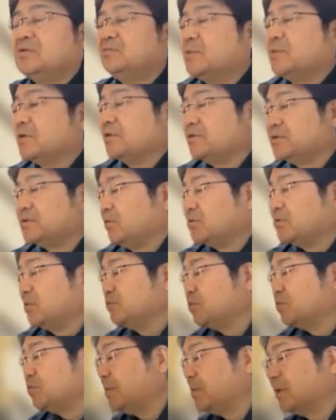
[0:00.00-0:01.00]
うまくいってる
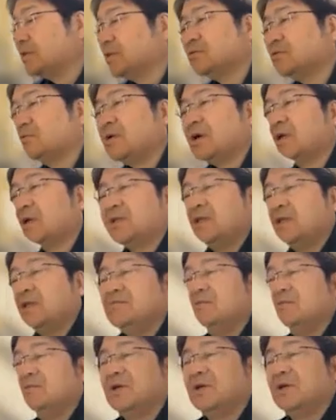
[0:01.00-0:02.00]
のかどうかは全く分かん
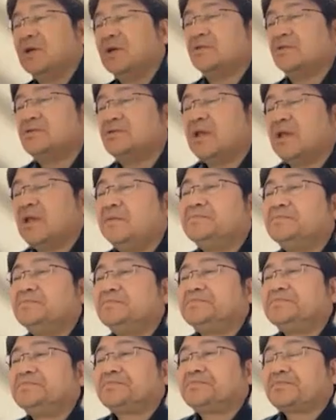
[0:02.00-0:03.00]
ないんですね。
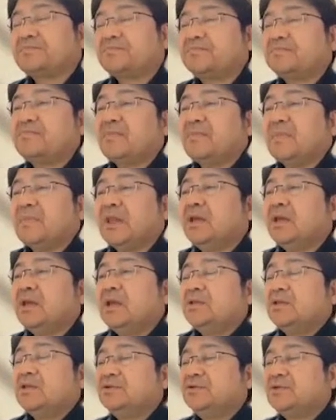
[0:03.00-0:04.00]

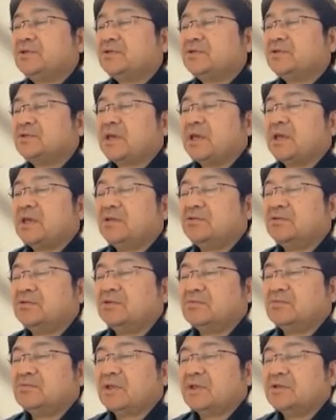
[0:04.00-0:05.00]
で、ウィークスケーリングって言っ
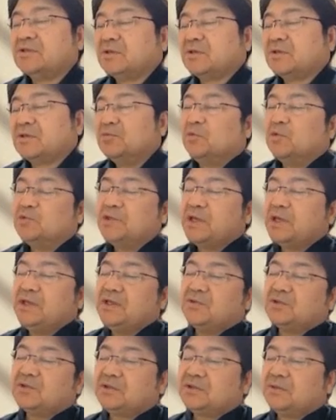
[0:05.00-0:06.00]
たんですけど、問題に
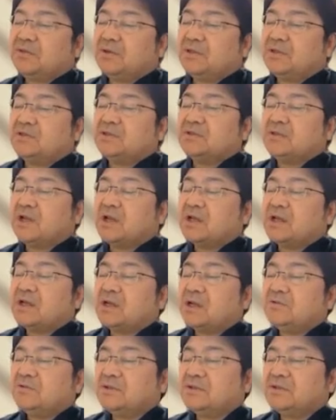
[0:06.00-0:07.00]
よってはですね、なかな
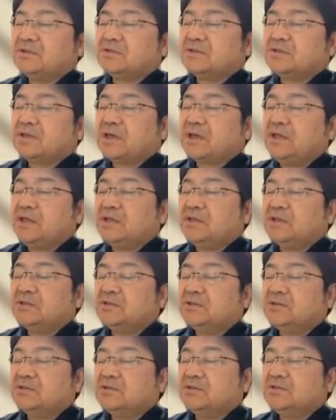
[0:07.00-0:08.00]
かウィークスケーリン
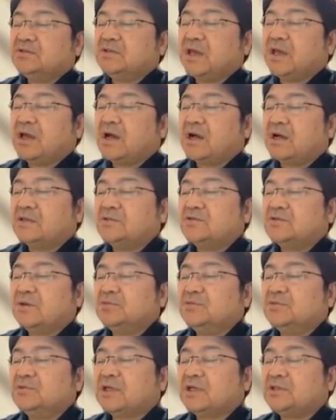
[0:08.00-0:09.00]
グで測る
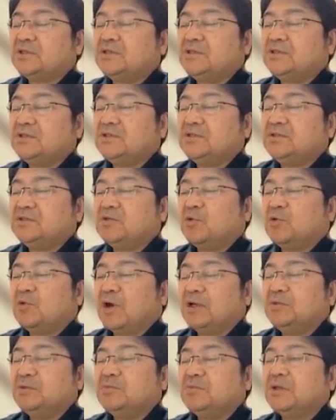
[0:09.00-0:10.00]
のが難しいの
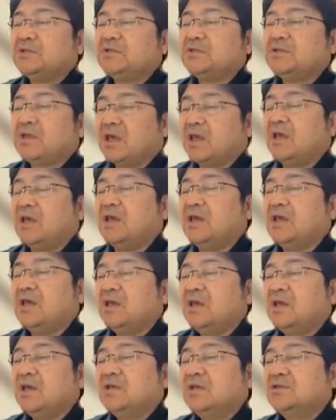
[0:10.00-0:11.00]
もありまして、
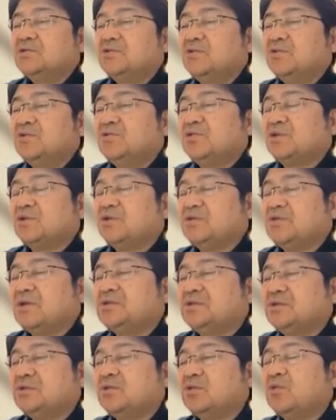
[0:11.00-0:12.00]
そういう時には
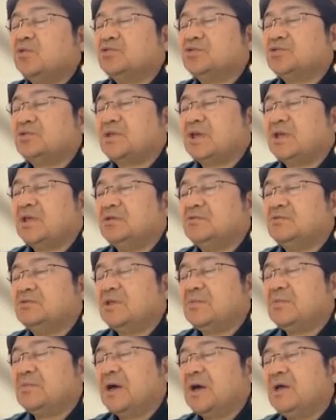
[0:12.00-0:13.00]
ストロングスケーリング
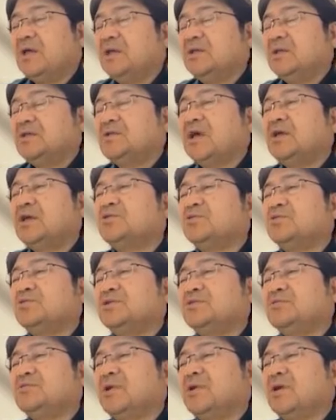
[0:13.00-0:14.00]
で、最初のう
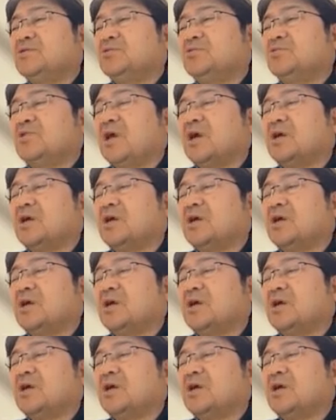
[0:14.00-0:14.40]
ちはちょっと